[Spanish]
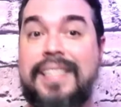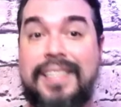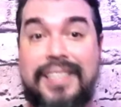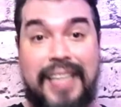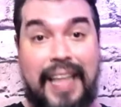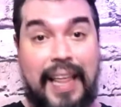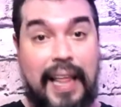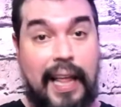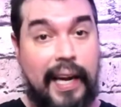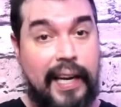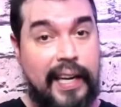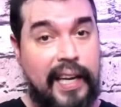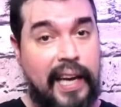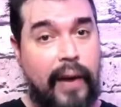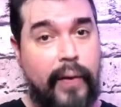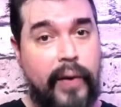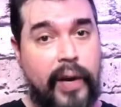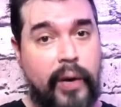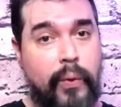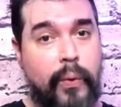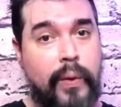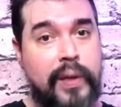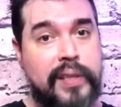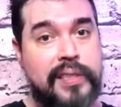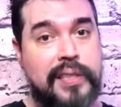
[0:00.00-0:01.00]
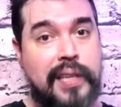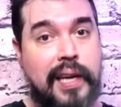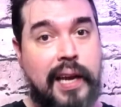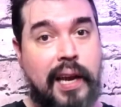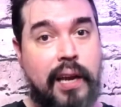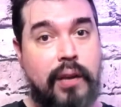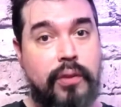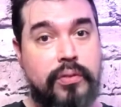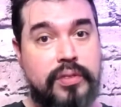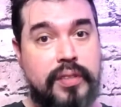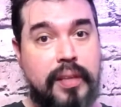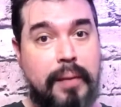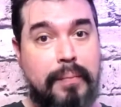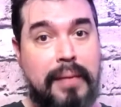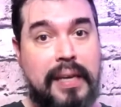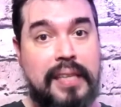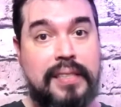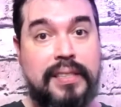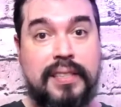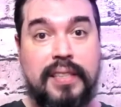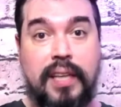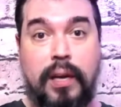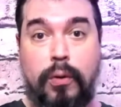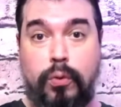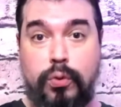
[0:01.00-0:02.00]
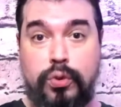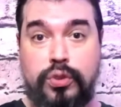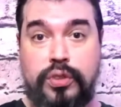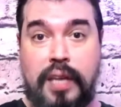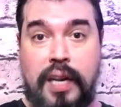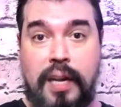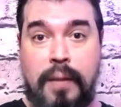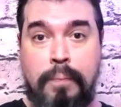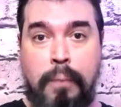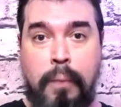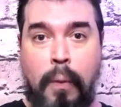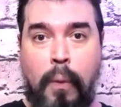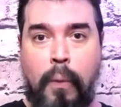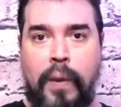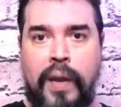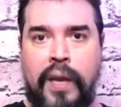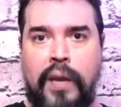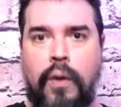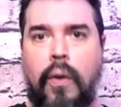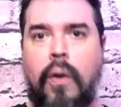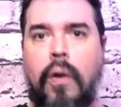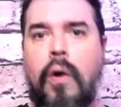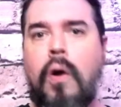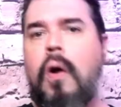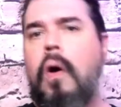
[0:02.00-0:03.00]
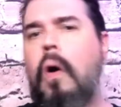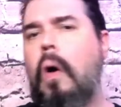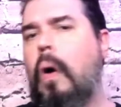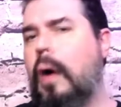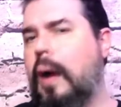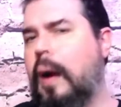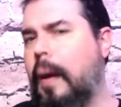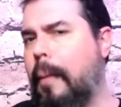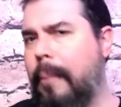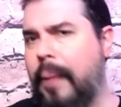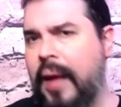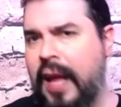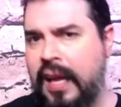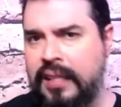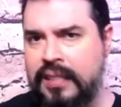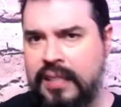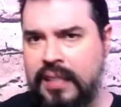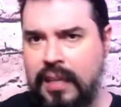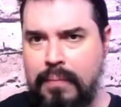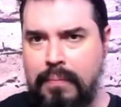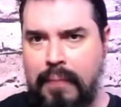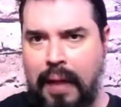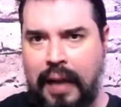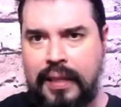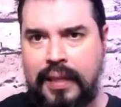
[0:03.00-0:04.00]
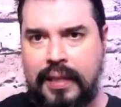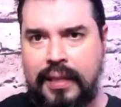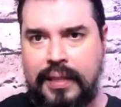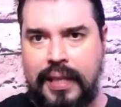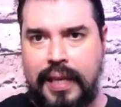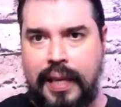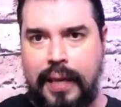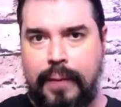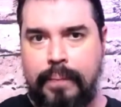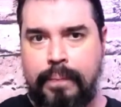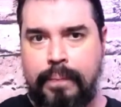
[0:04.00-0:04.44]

te daría vergüenza que los demás te juzguen en público o que piensen mal de ti.